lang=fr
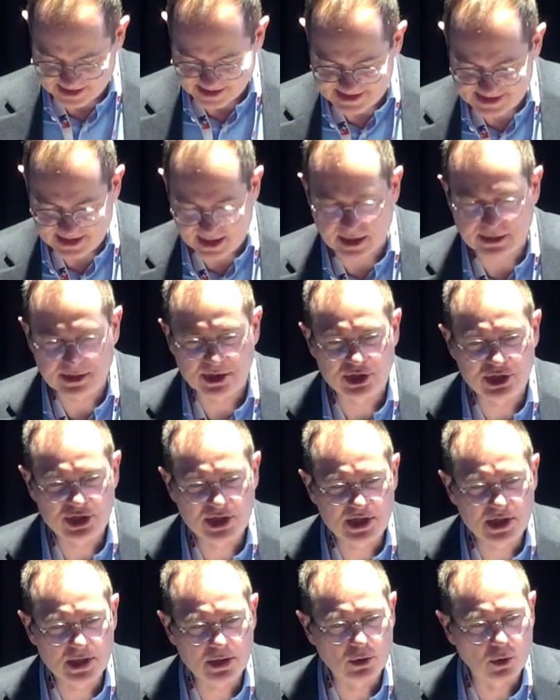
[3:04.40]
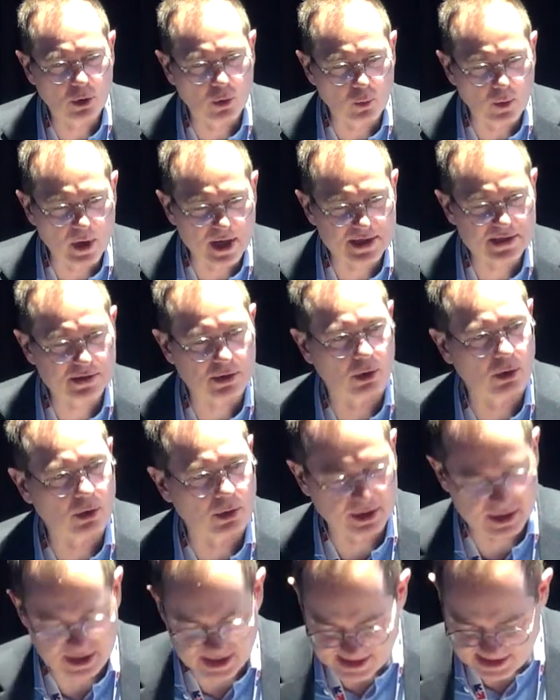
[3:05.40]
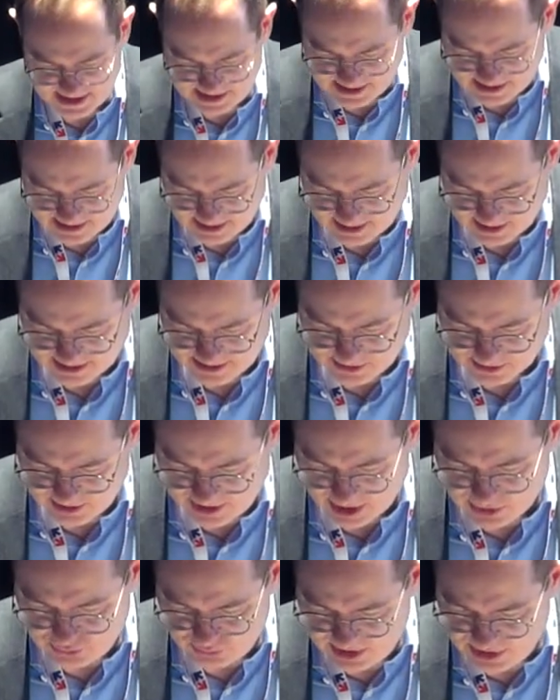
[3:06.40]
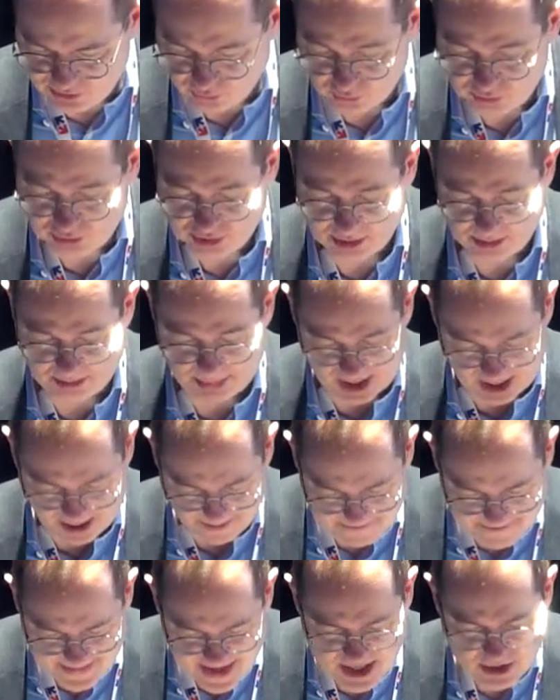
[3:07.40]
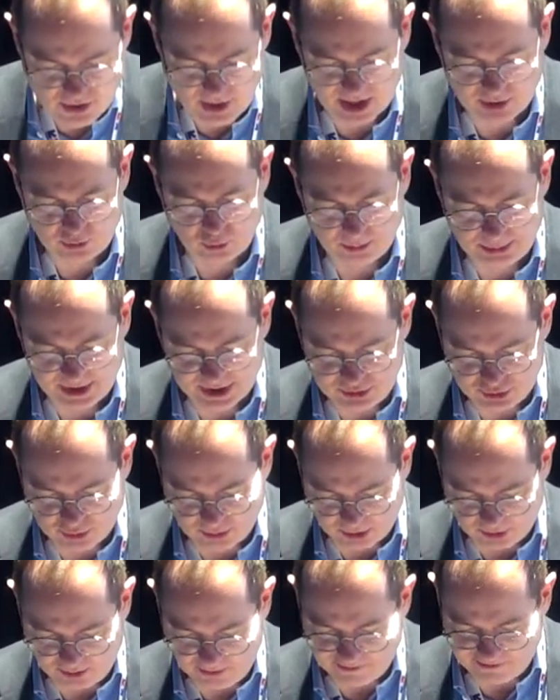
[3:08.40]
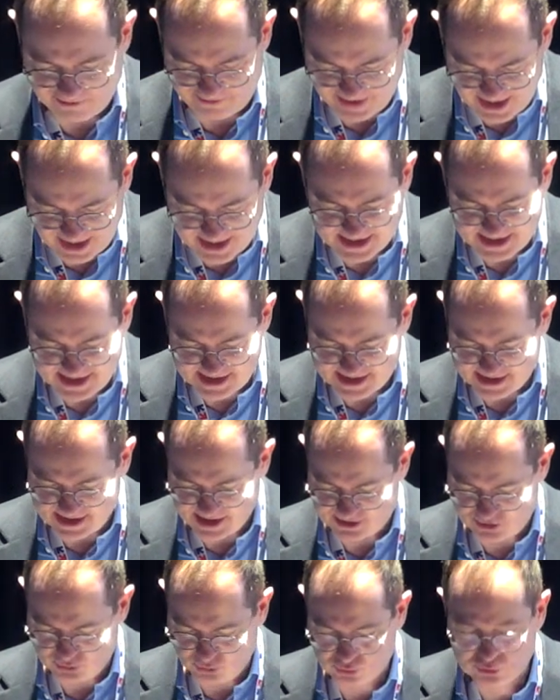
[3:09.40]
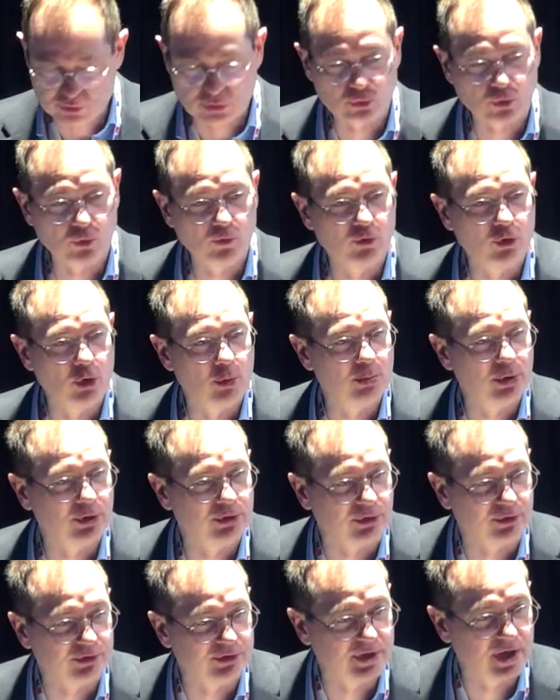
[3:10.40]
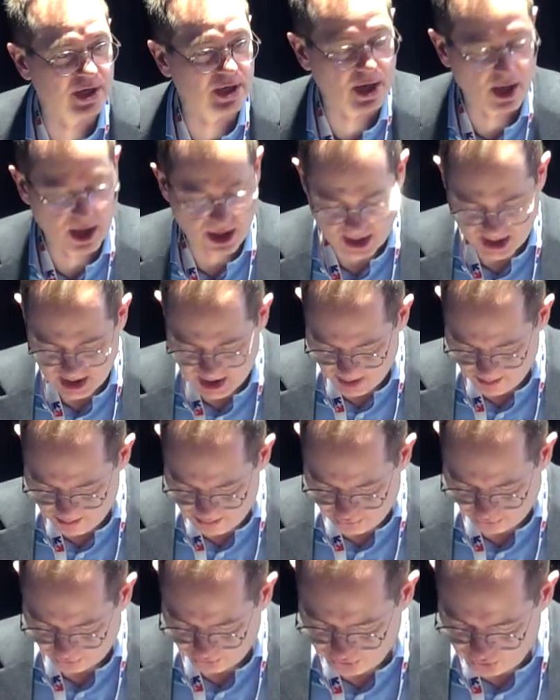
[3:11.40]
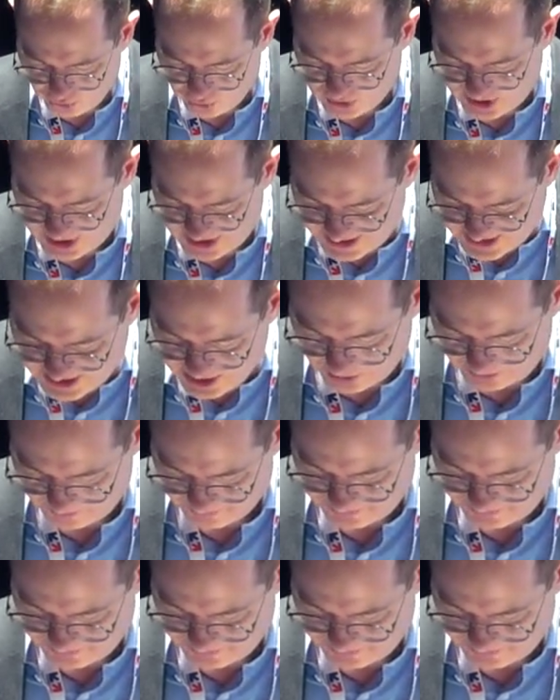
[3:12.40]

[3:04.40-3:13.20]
stratégie Go West or East se traduit donc par un meilleur accompagnement vers les destinations où se trouve le potentiel pour nos clients.